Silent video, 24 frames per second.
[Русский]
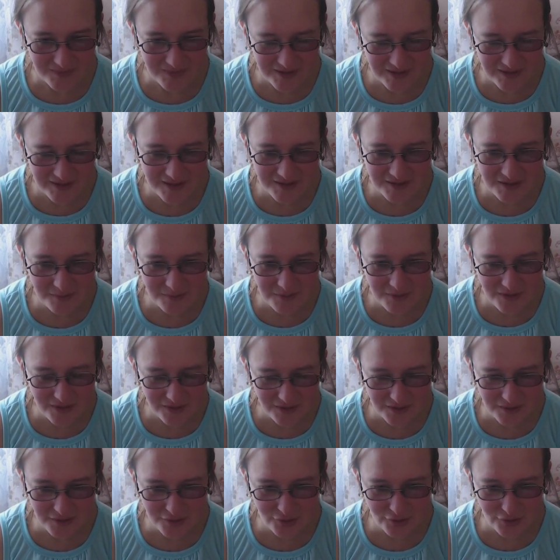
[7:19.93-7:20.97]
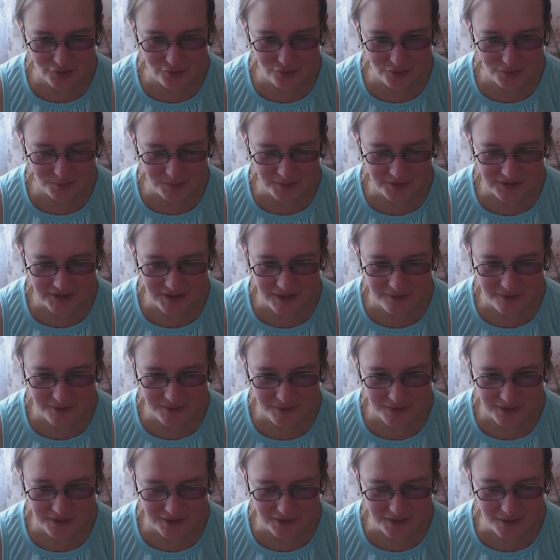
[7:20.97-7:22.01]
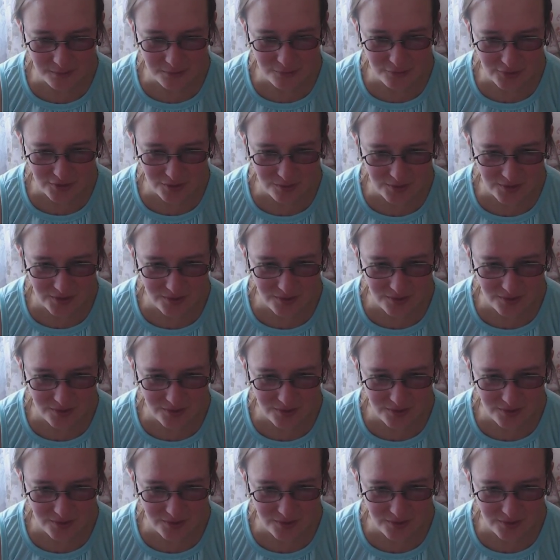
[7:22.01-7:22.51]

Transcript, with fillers: И надо было, конечно, ее поставить варить, допустим,